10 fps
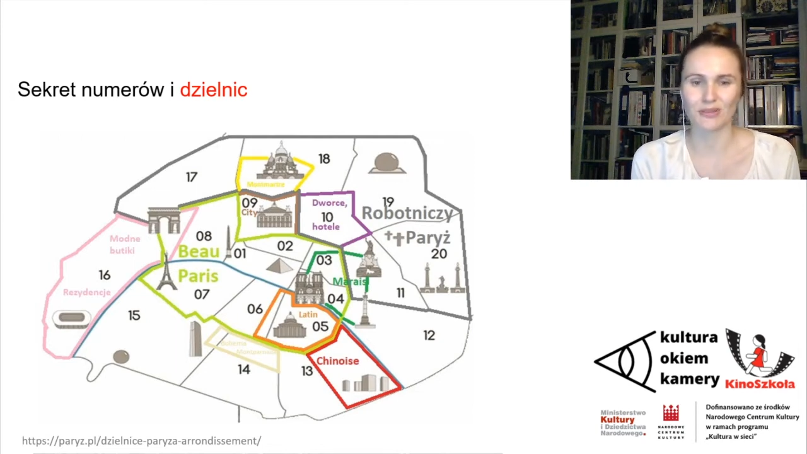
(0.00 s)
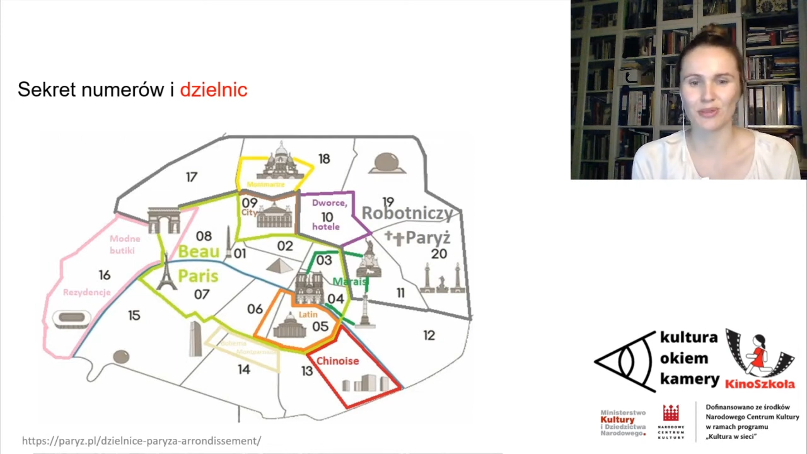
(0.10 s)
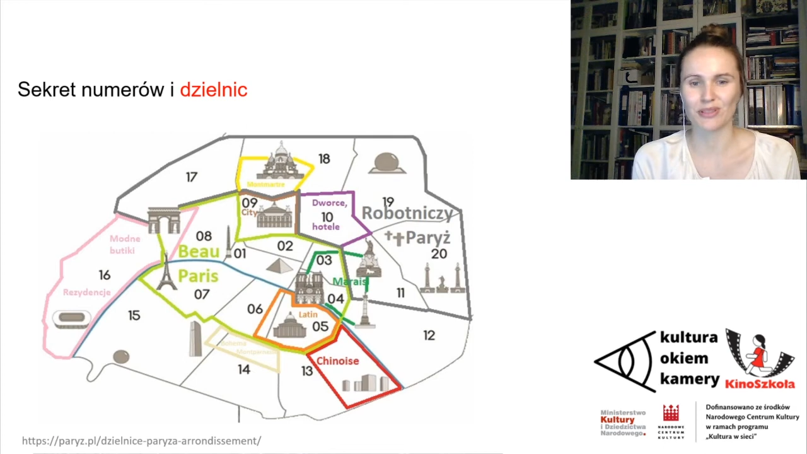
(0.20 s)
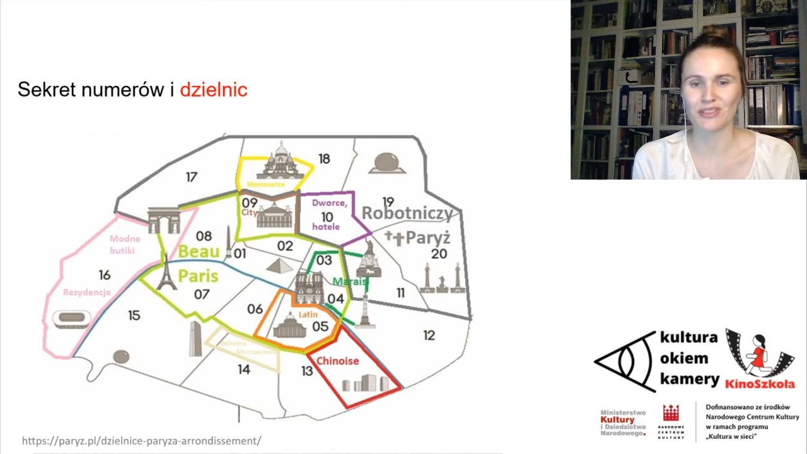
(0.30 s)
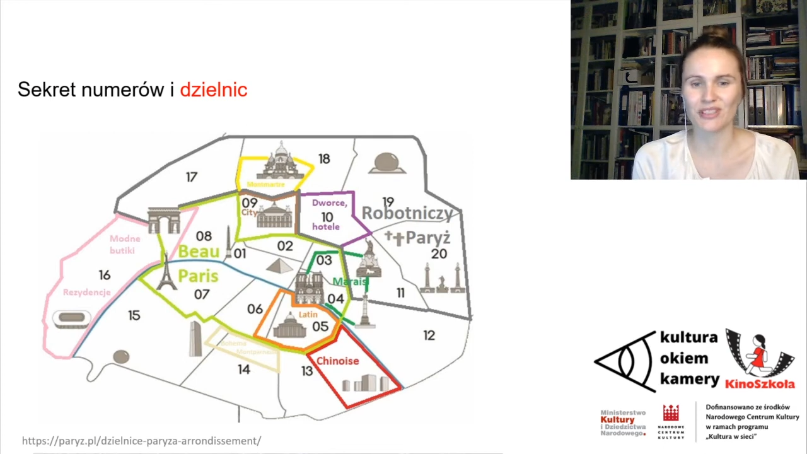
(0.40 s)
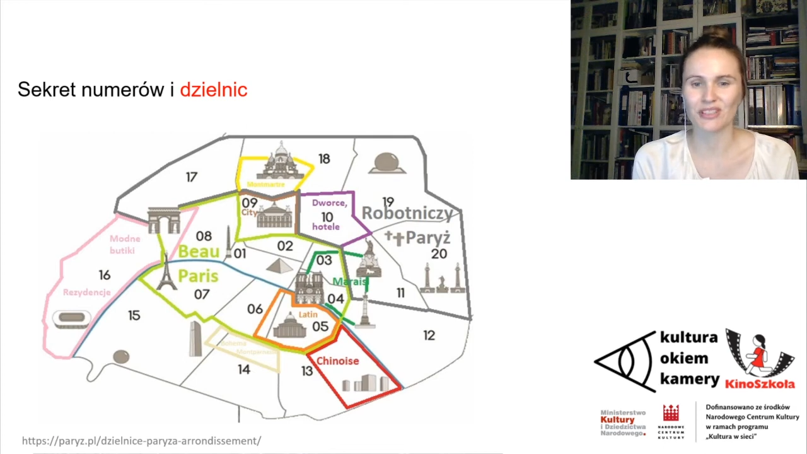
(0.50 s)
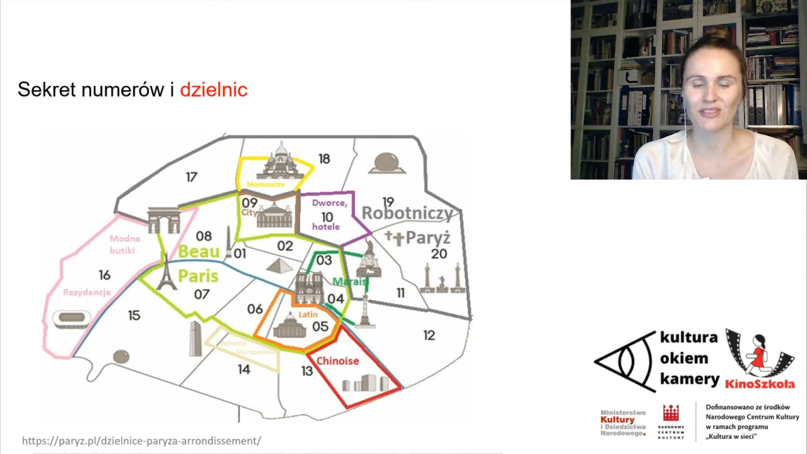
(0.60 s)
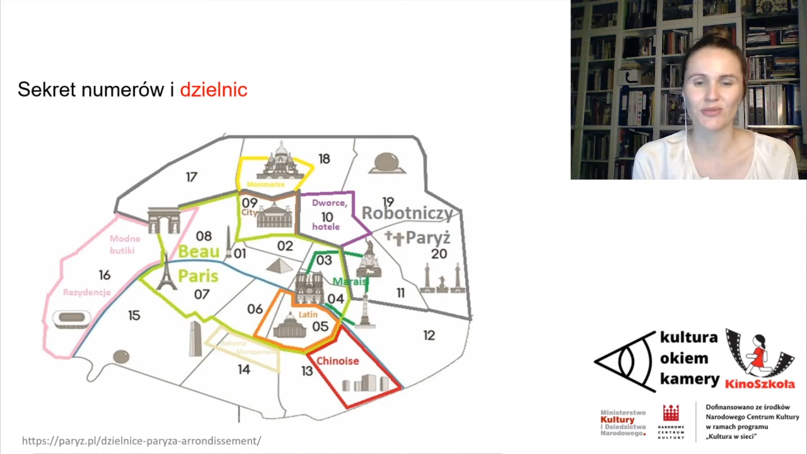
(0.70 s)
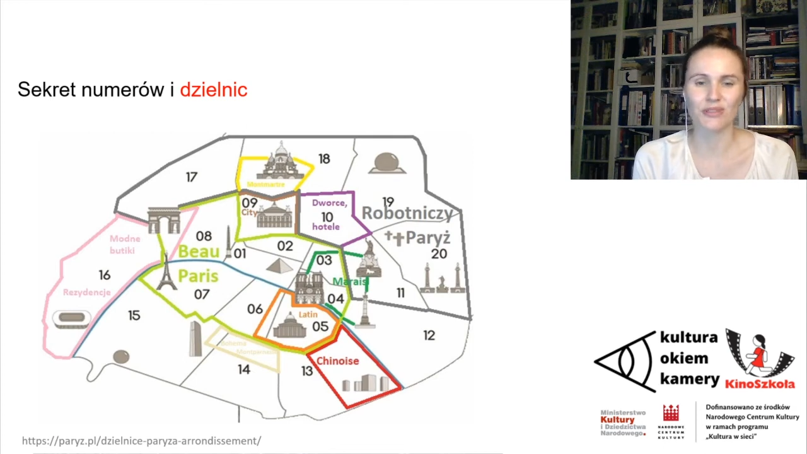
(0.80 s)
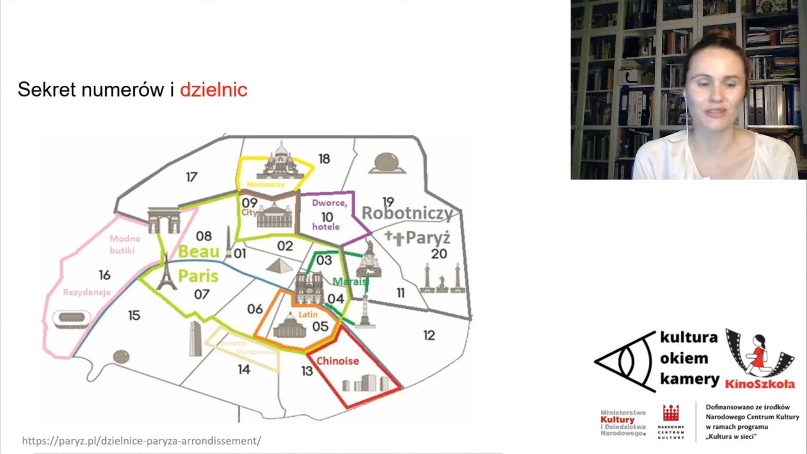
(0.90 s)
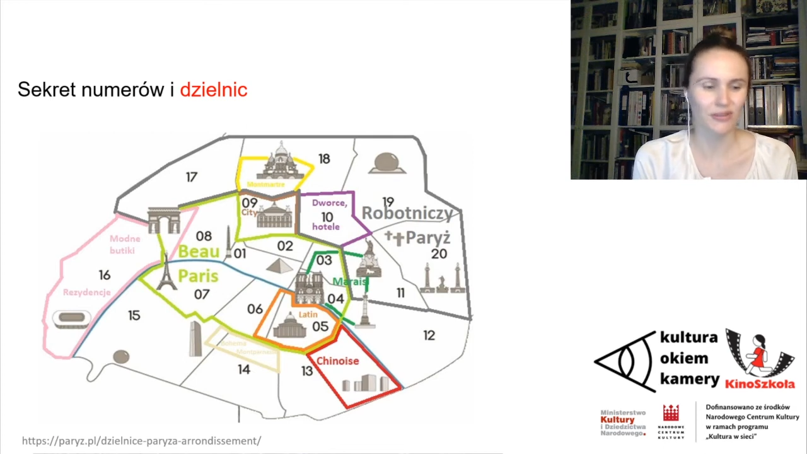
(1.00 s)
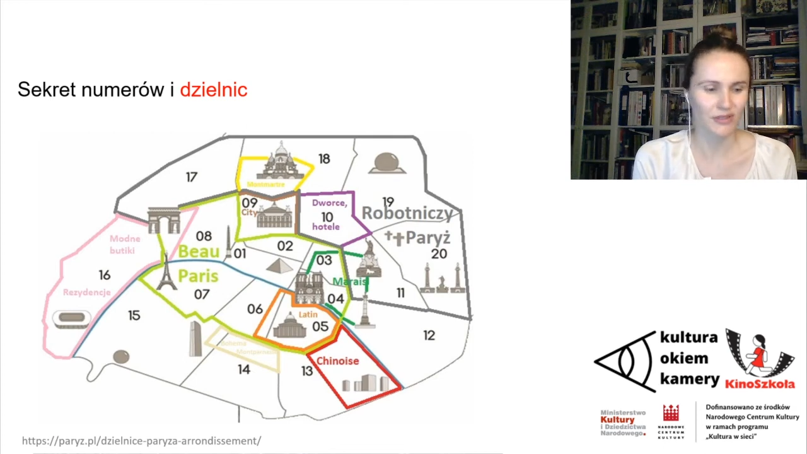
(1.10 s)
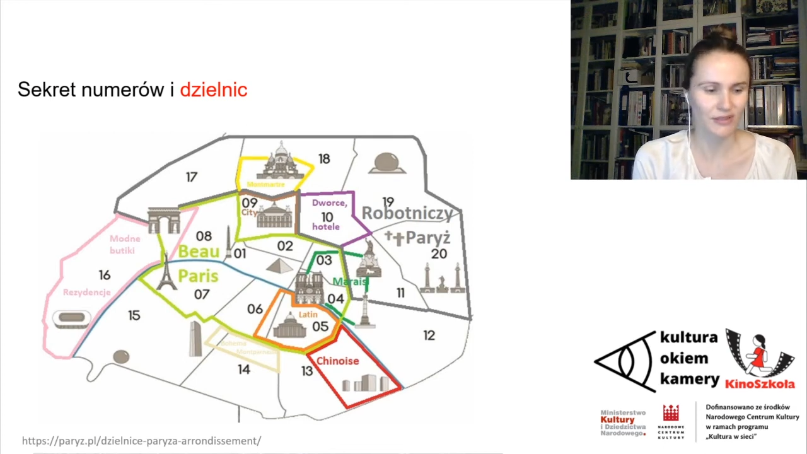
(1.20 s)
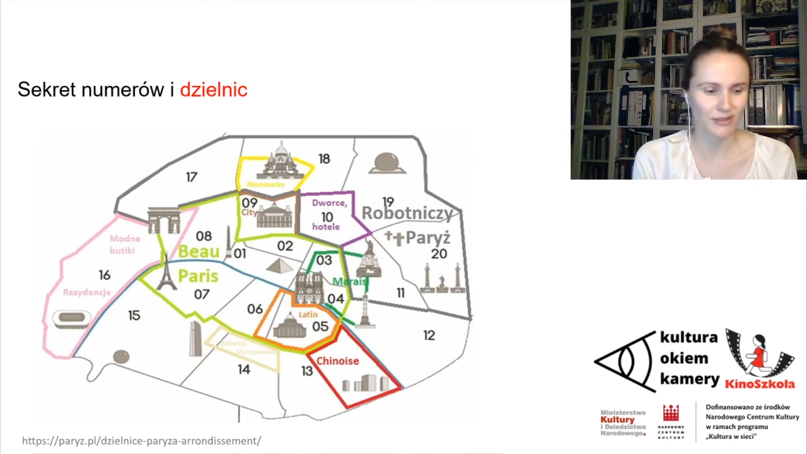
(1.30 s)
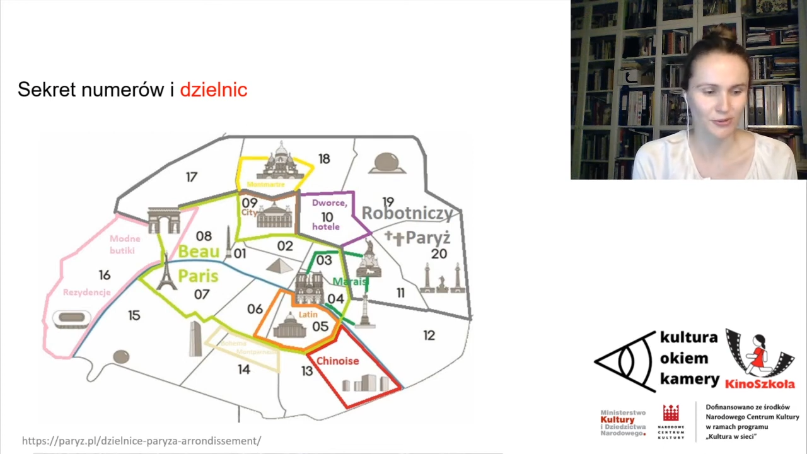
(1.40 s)
I Paryżanie świetnie
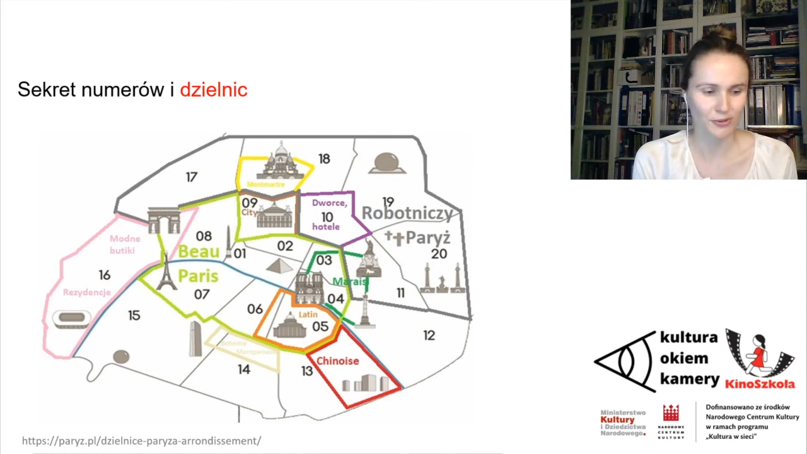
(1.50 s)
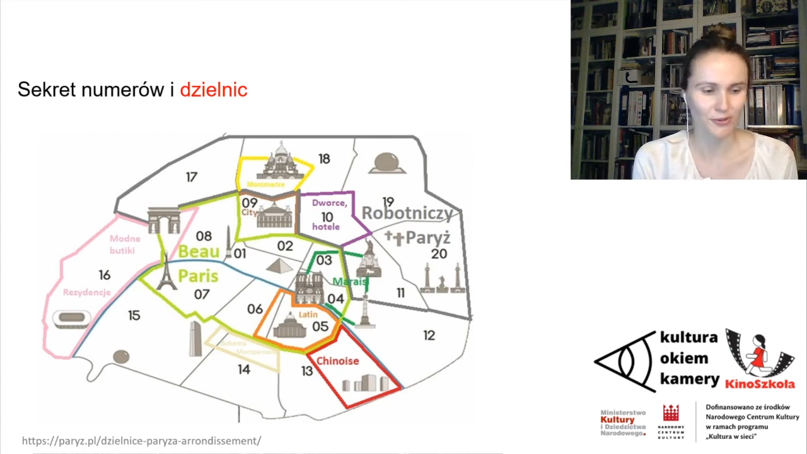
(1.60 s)
wiedzą,